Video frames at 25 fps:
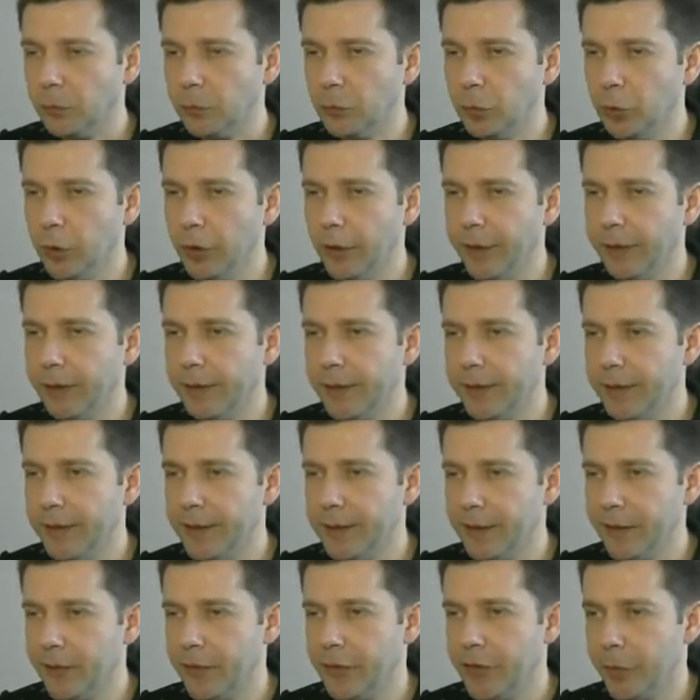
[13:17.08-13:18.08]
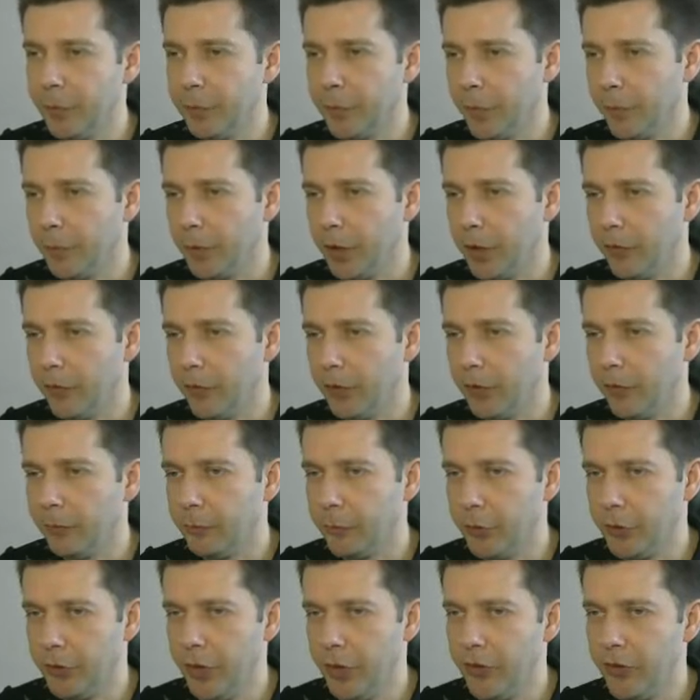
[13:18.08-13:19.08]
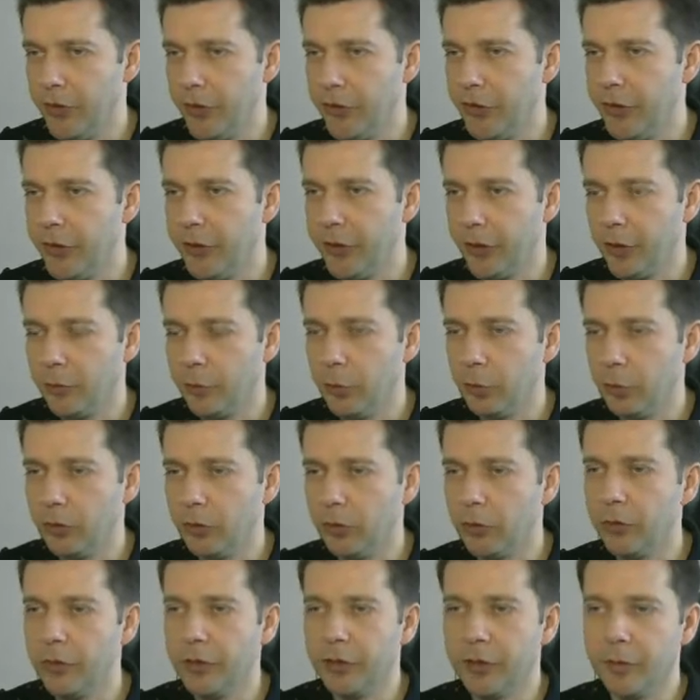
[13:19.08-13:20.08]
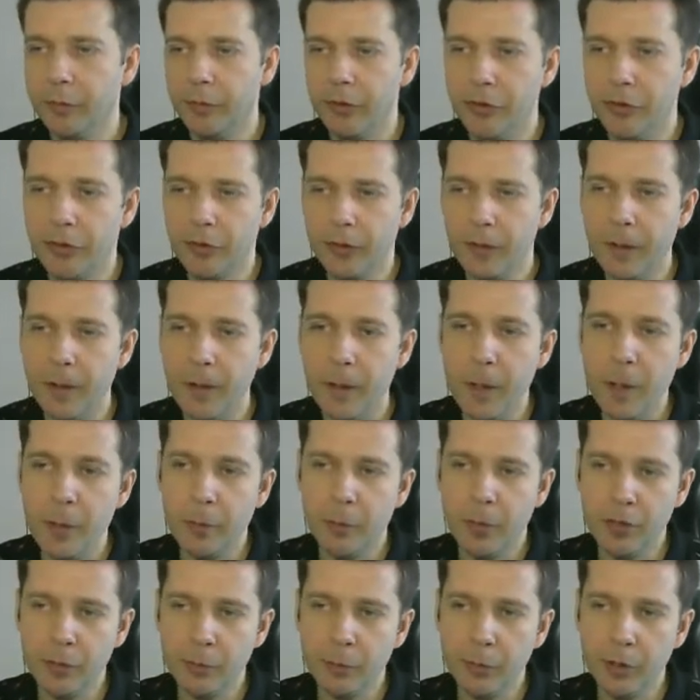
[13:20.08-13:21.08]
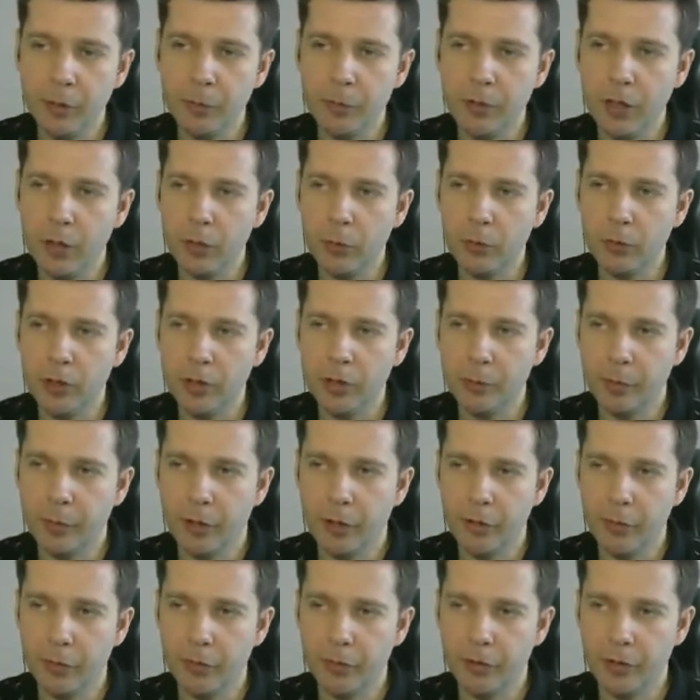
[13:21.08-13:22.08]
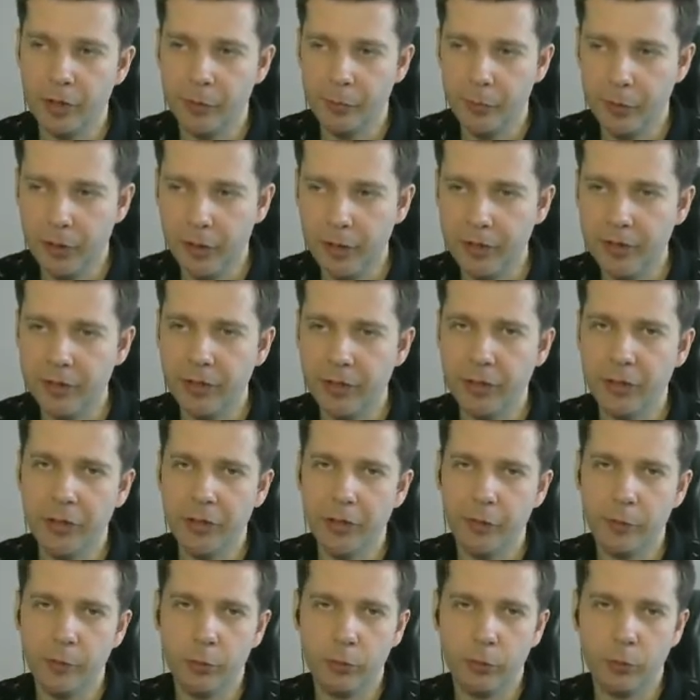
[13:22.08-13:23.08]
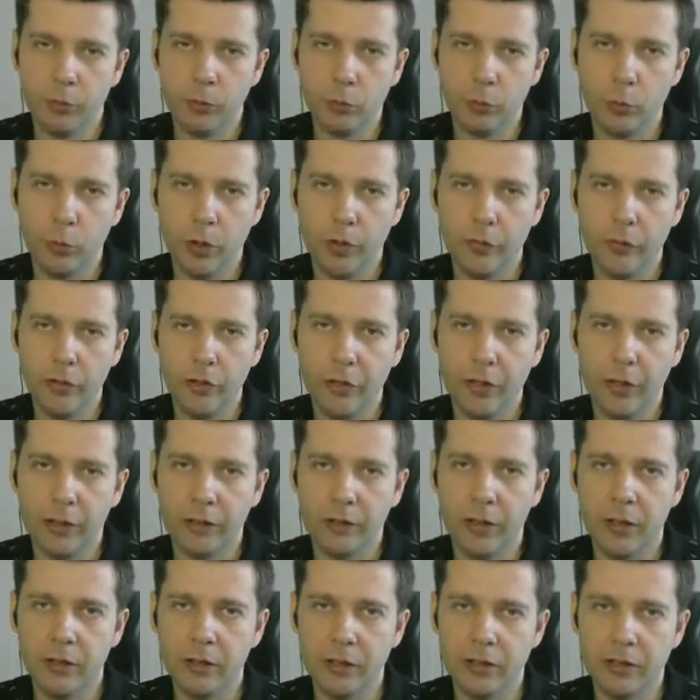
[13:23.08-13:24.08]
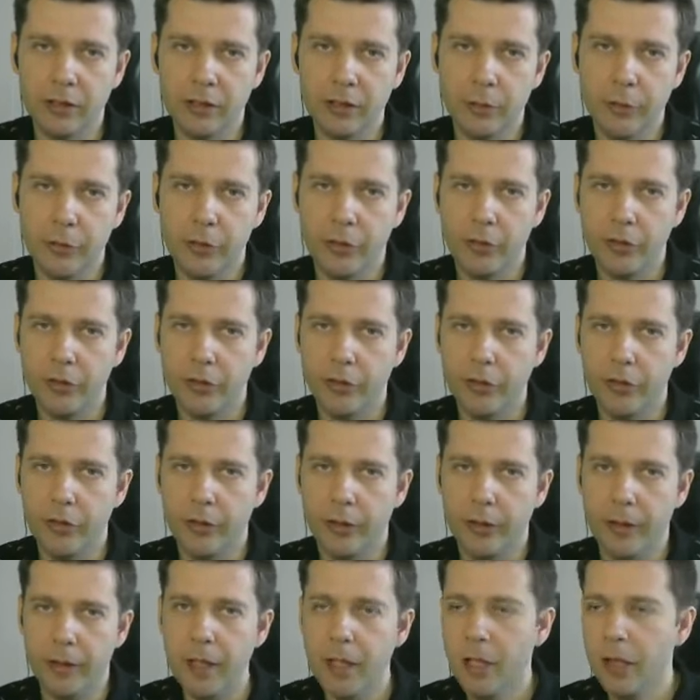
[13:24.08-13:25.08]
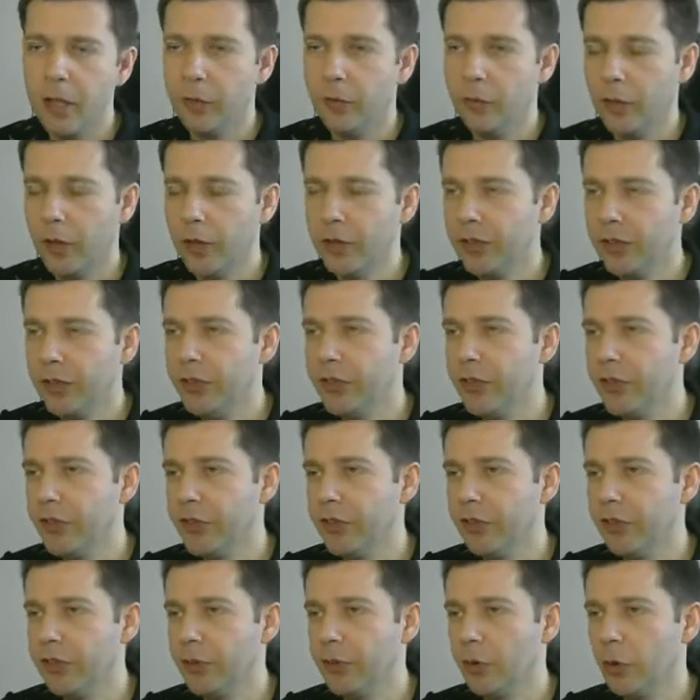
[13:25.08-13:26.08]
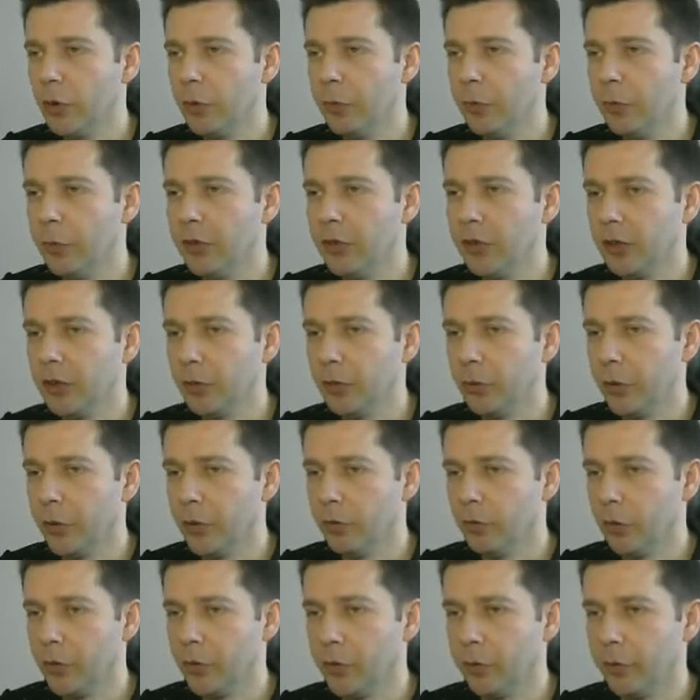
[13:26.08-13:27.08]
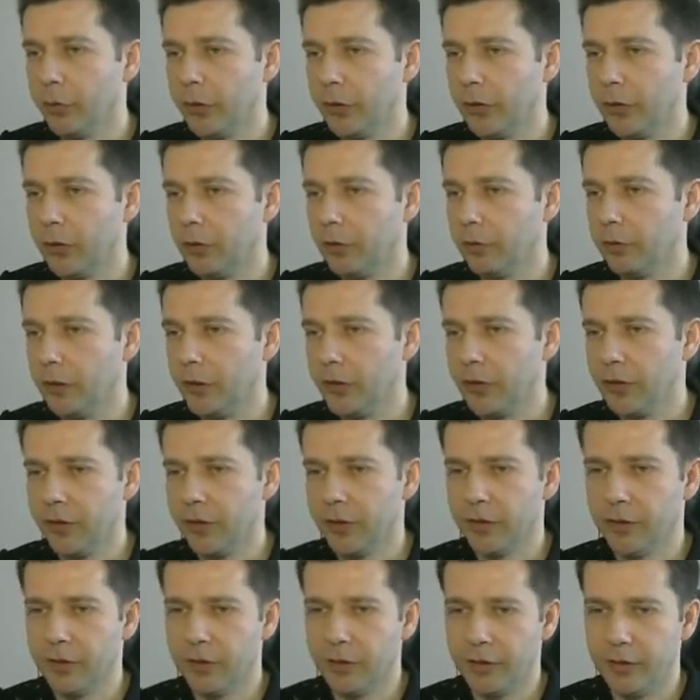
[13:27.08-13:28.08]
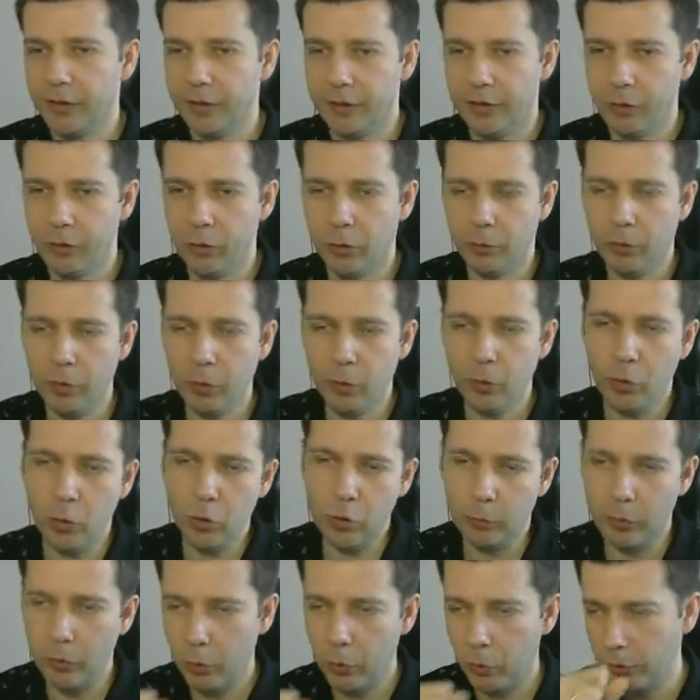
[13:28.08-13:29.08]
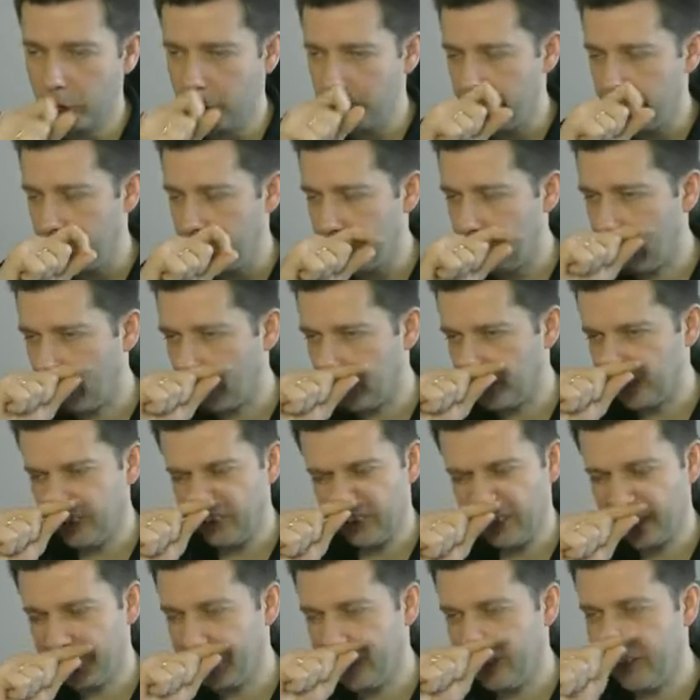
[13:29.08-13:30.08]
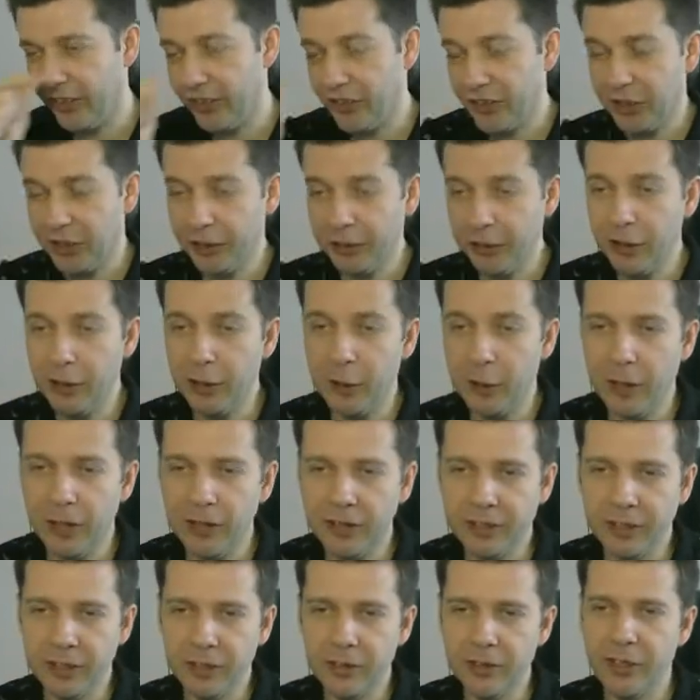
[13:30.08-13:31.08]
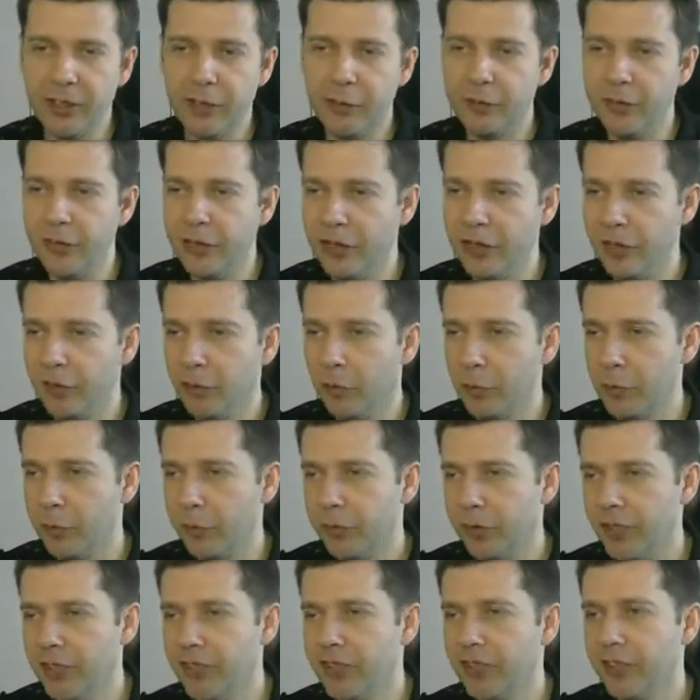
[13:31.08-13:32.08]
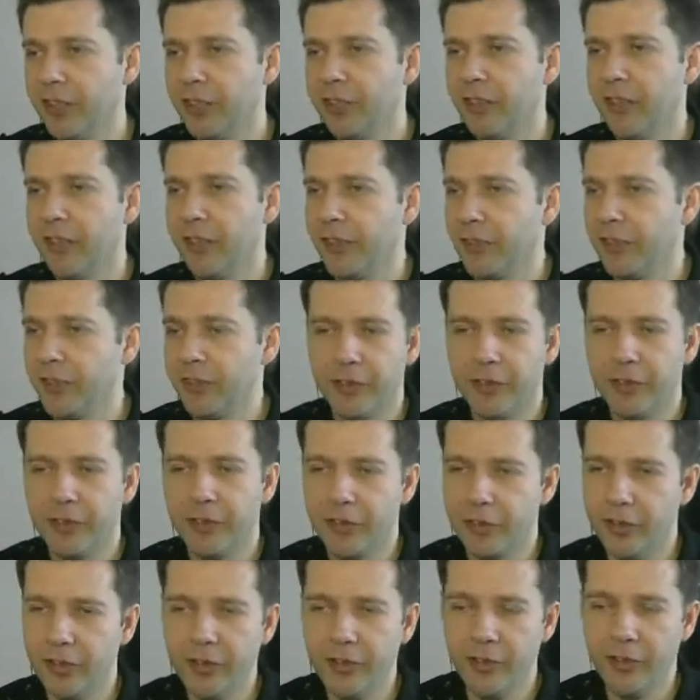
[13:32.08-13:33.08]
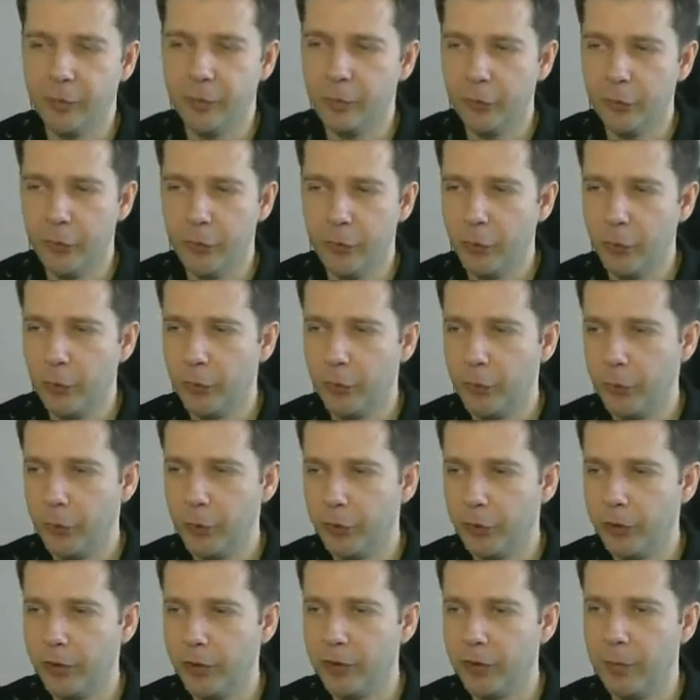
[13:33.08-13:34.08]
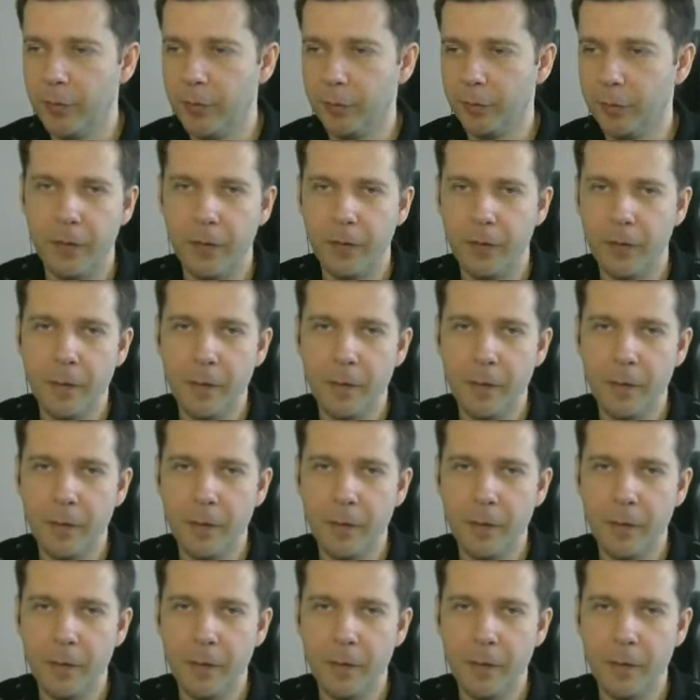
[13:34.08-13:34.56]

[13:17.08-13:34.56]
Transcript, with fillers: но это не совсем по правилам. То есть я здесь не работал в этом месяце. Посмотрим, как у нас пройдет экспирация, где будут уровни, канал на следующей неделе. Франк единственный инструмент, который, в общем-то, у нас э, глубоко-глубоко наплевал на границы канала, открылся выше, в общем-то, и закрывается выше. И ему все-все до лампочки.